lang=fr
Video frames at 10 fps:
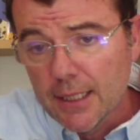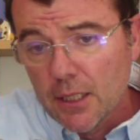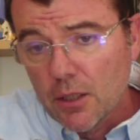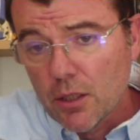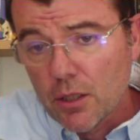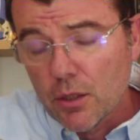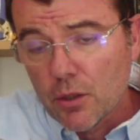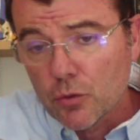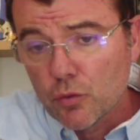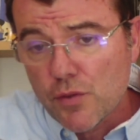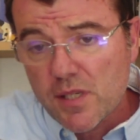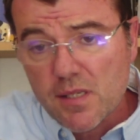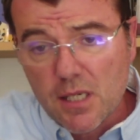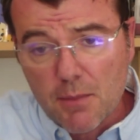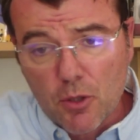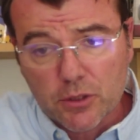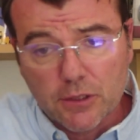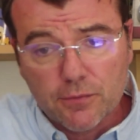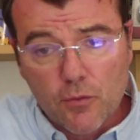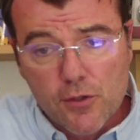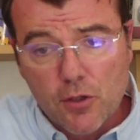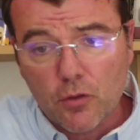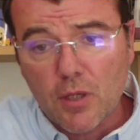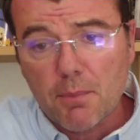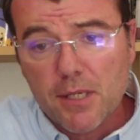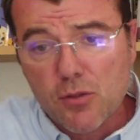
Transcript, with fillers: Euh, tous ces éléments qui font en sorte que la presse